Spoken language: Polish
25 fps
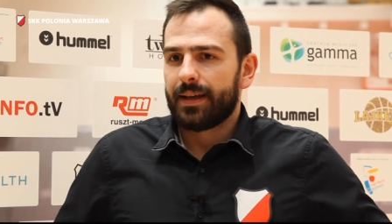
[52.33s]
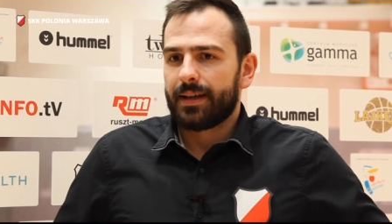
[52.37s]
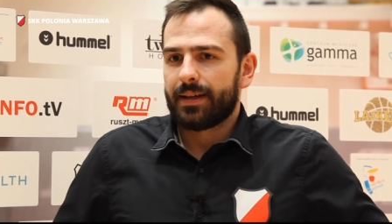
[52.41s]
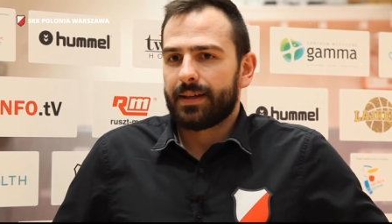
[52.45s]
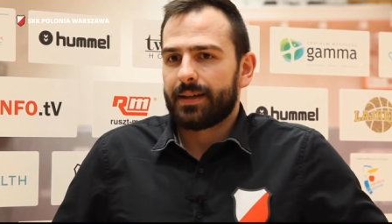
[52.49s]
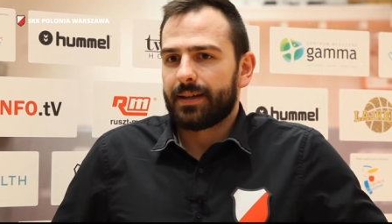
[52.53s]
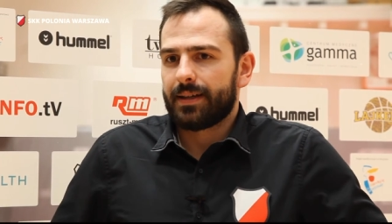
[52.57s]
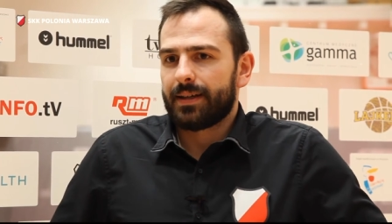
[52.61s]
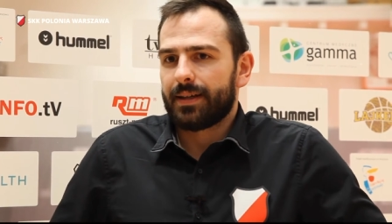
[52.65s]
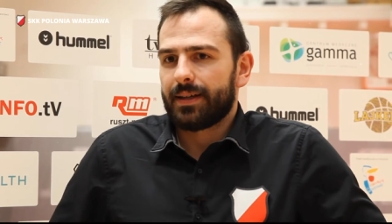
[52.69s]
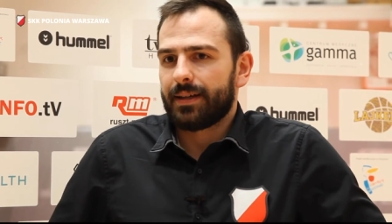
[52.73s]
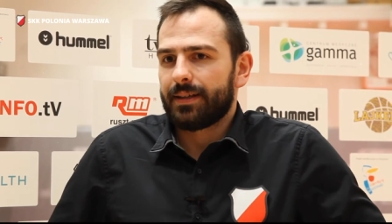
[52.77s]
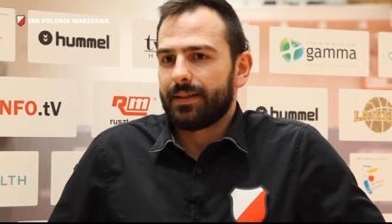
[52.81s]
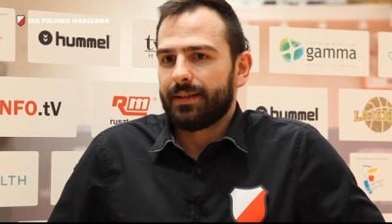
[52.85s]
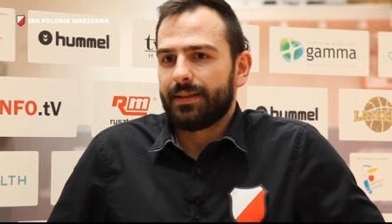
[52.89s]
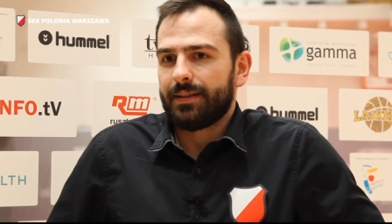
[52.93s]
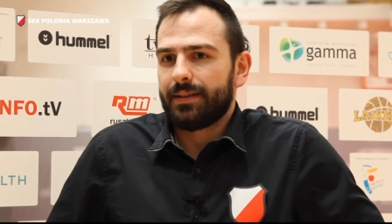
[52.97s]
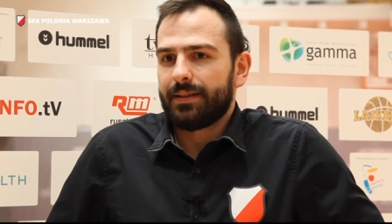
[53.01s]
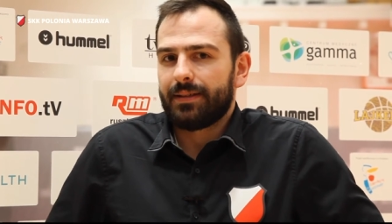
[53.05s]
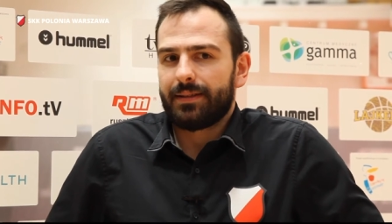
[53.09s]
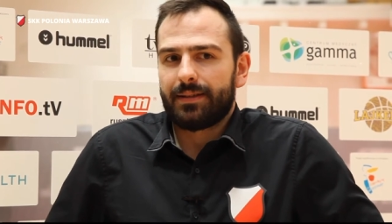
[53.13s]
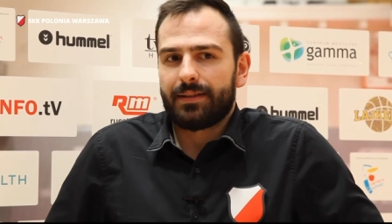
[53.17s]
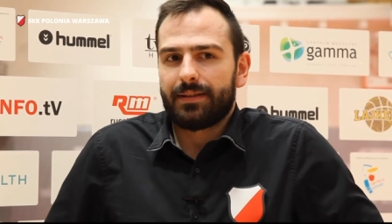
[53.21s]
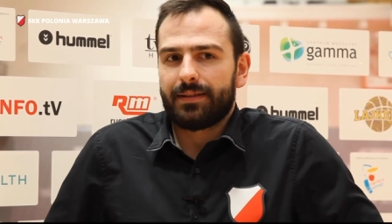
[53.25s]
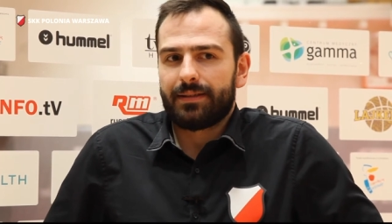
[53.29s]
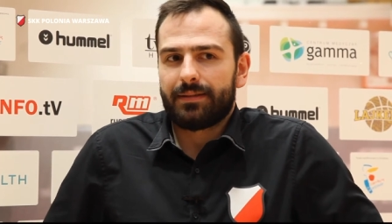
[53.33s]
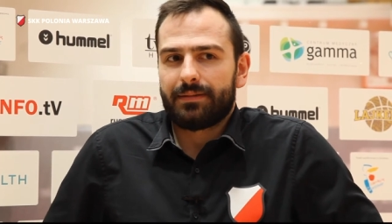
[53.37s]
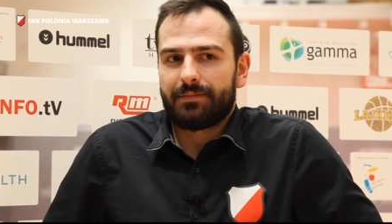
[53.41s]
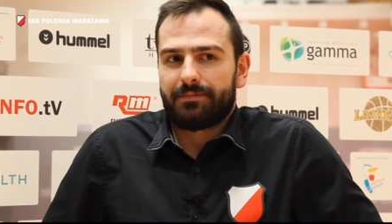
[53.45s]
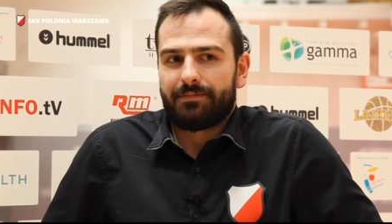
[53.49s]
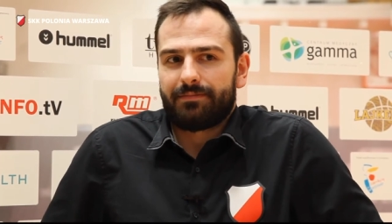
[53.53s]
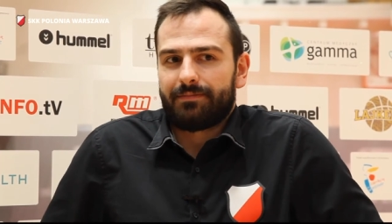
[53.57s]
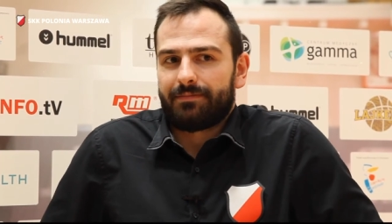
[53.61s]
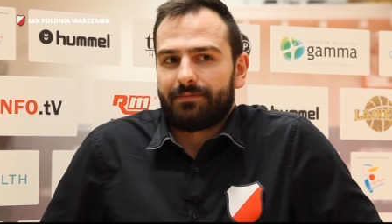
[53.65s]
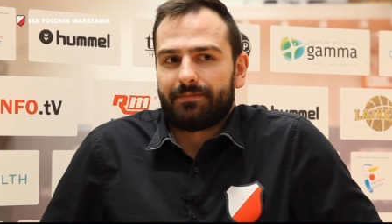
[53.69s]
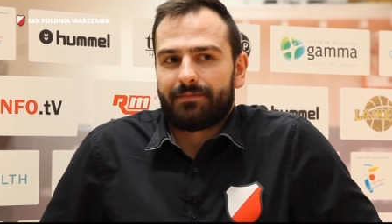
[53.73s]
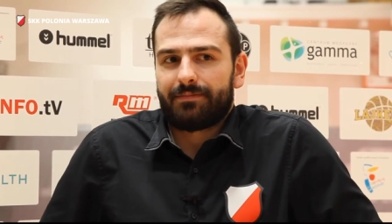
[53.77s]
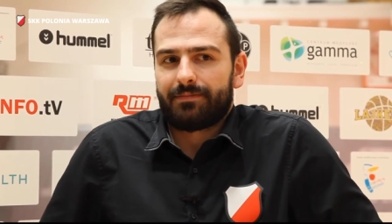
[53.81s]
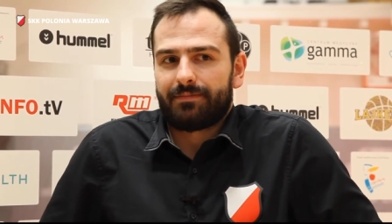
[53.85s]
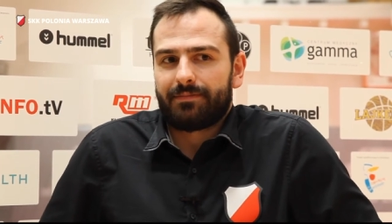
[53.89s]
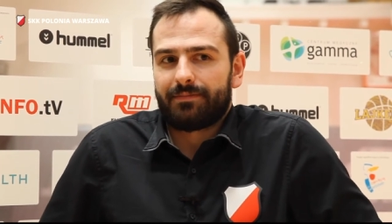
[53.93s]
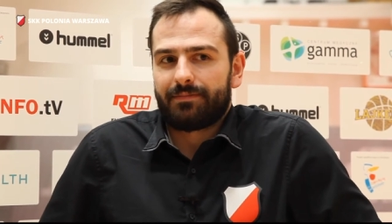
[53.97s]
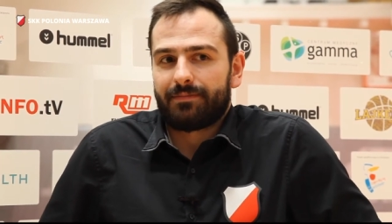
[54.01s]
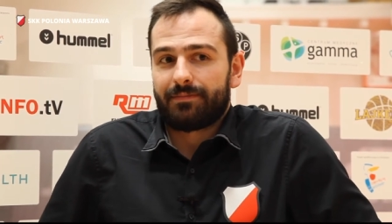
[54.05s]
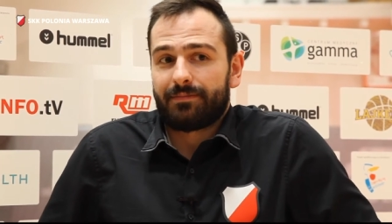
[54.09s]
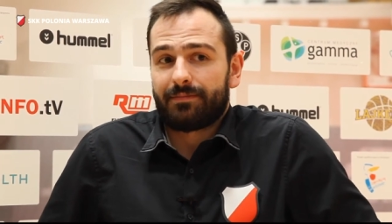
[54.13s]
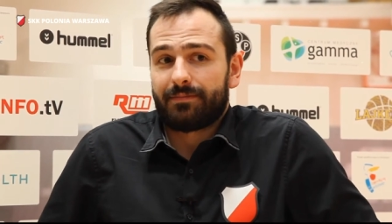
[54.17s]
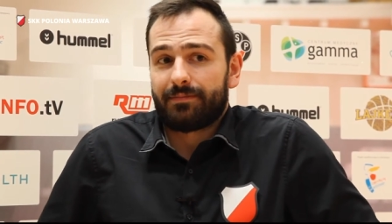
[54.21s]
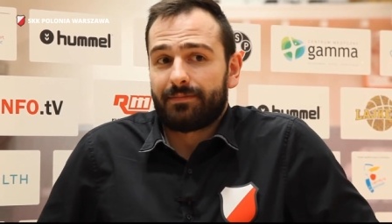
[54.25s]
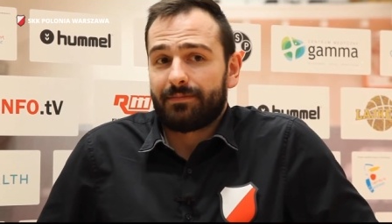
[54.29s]
e, i, i,
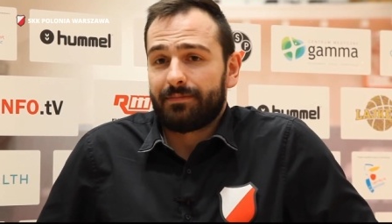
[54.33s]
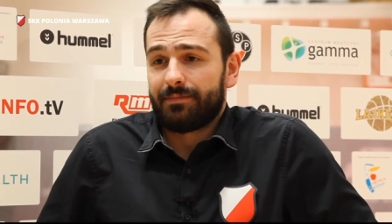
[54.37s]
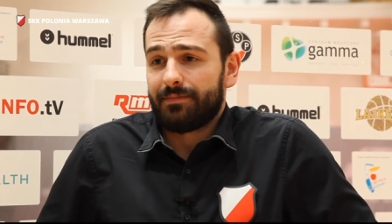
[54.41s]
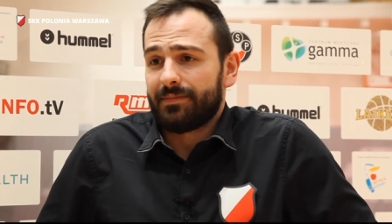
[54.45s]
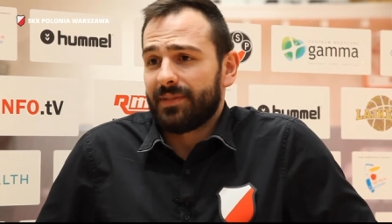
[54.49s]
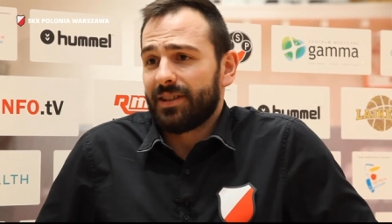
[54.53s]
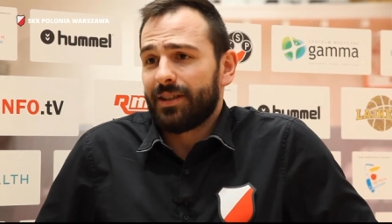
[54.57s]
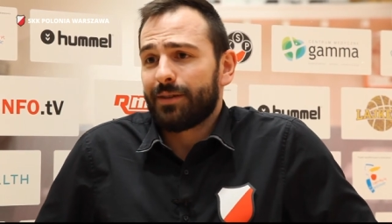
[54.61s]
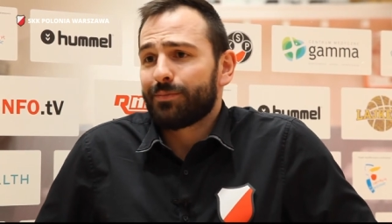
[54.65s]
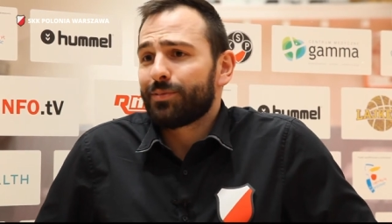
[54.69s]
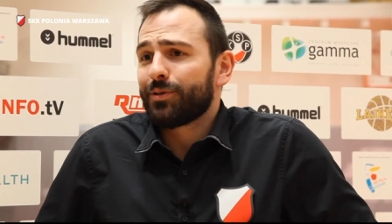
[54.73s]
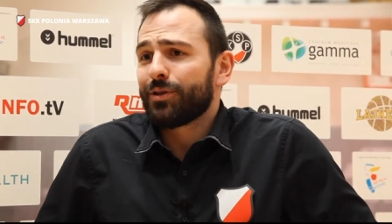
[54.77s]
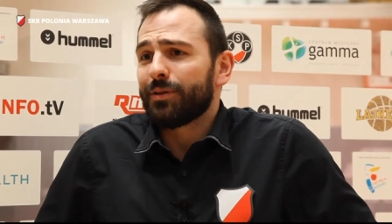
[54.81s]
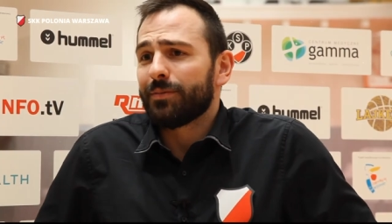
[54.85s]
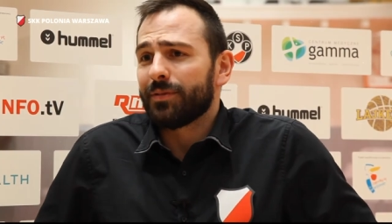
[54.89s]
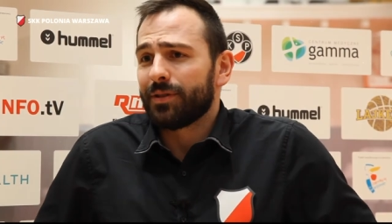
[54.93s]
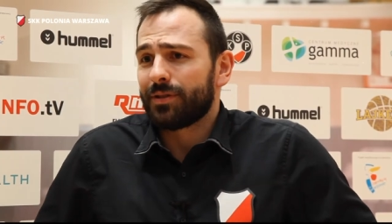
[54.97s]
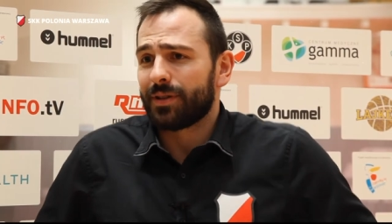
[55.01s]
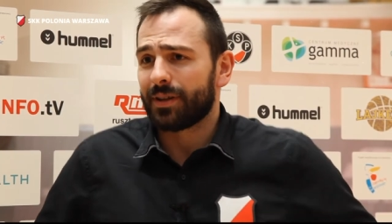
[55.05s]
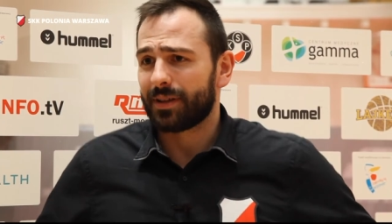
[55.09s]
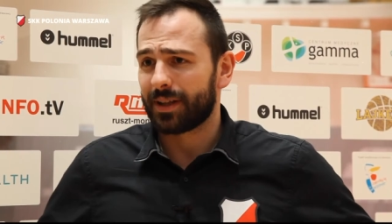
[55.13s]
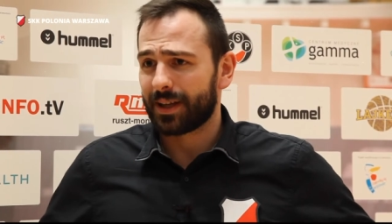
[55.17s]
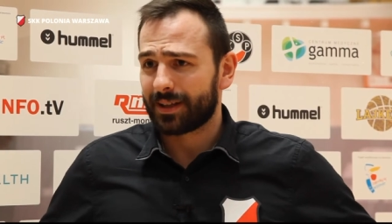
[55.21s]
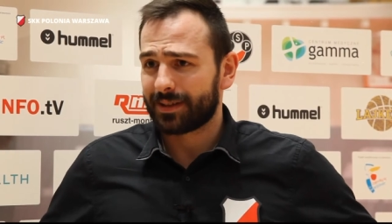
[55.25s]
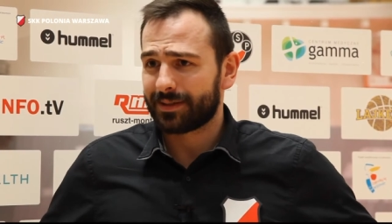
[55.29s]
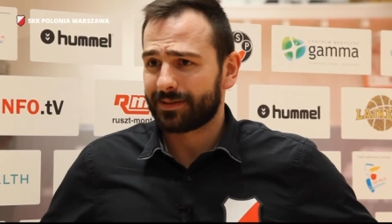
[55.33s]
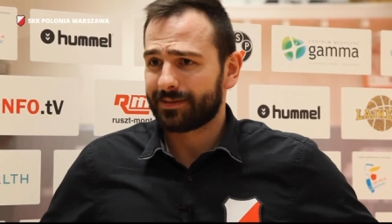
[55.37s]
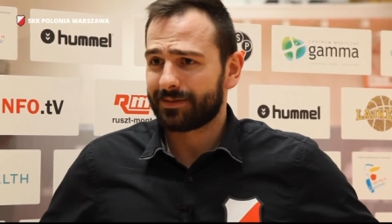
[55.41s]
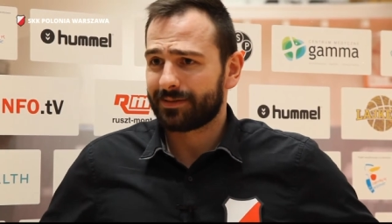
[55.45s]
i nie boimy się, tak?